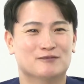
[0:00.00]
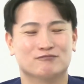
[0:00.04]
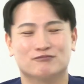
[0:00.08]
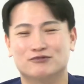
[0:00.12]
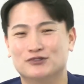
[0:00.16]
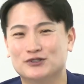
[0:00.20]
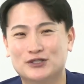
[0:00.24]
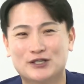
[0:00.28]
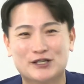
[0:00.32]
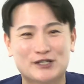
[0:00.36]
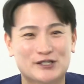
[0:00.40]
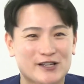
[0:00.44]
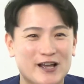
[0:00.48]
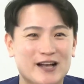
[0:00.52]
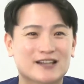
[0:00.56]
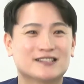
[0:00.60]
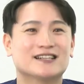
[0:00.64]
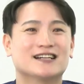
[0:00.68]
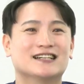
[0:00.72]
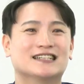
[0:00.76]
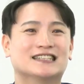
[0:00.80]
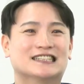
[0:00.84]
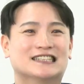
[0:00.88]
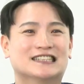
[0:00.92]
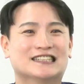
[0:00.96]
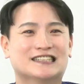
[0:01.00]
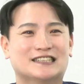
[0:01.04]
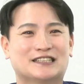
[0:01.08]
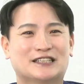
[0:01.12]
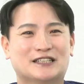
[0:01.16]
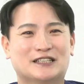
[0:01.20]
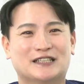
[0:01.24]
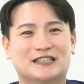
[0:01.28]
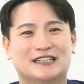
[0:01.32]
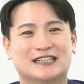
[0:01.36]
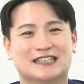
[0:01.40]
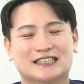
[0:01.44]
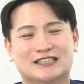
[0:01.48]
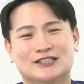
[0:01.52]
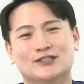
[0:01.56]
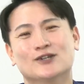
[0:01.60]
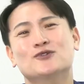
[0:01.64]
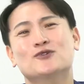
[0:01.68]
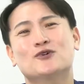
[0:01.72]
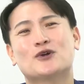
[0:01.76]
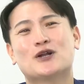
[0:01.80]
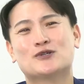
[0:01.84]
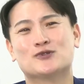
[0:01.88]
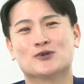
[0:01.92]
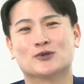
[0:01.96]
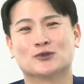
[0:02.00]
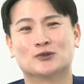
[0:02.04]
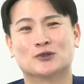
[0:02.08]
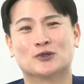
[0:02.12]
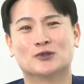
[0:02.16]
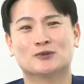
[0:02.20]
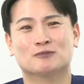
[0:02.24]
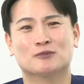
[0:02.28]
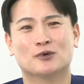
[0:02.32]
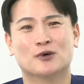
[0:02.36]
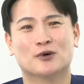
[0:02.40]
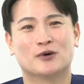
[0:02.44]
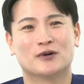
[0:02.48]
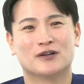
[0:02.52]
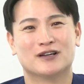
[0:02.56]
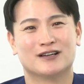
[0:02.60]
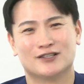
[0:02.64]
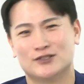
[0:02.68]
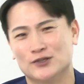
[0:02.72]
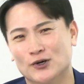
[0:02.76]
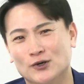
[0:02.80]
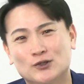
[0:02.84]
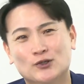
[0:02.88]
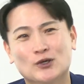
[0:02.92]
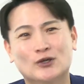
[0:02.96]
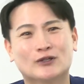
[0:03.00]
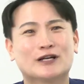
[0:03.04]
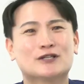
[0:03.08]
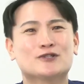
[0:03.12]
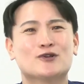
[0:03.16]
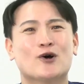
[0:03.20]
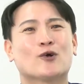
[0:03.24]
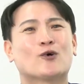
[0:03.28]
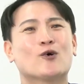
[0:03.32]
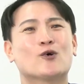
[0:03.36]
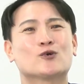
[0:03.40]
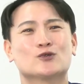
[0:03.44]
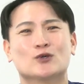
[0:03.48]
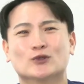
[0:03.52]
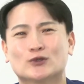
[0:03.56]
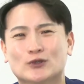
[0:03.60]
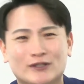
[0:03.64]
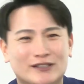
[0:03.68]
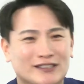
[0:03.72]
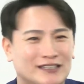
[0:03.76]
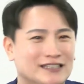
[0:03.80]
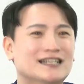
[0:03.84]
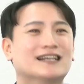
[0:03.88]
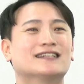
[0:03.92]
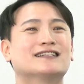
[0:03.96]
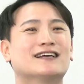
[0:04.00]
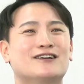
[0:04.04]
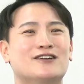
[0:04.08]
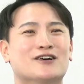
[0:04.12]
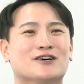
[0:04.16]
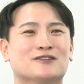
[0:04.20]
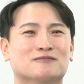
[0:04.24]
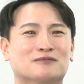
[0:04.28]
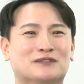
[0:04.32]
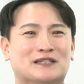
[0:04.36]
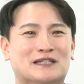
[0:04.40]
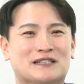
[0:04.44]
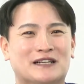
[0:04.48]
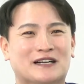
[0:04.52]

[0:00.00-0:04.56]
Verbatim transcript: 분위기 착 살리는 그런 노래 정도는 뭐 여기서 한 열 곡 정도는 그냥 달려갑니다.